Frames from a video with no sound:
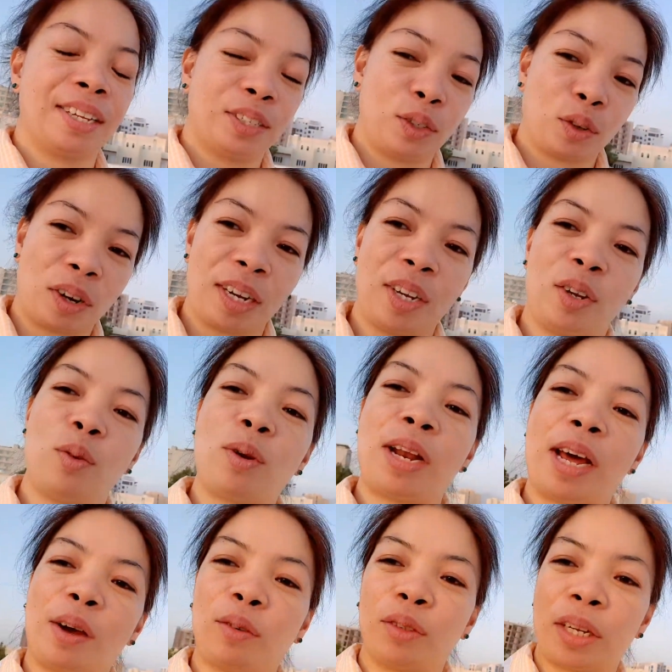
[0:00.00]
So ngayon,
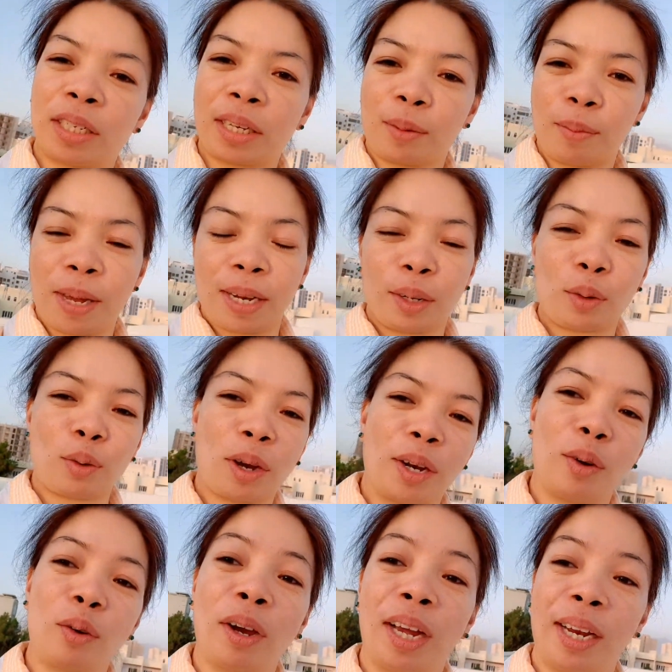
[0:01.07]
wala akong sasabihin kung
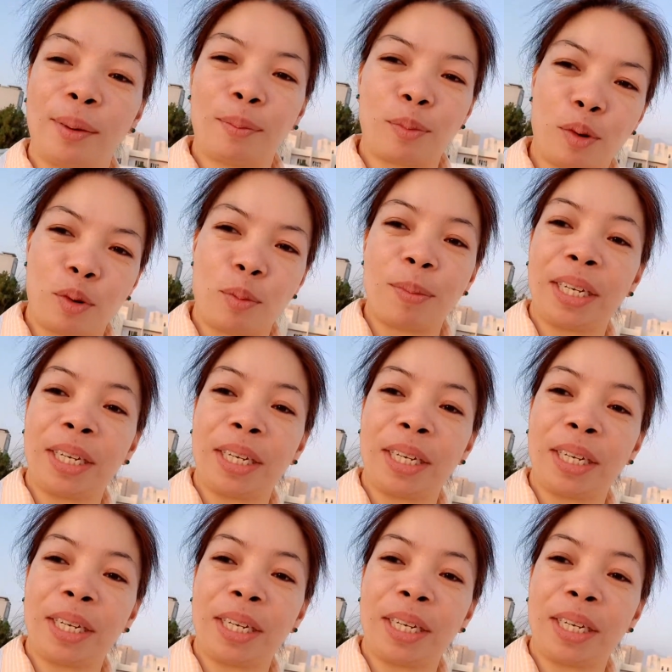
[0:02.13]
anong ganap ko.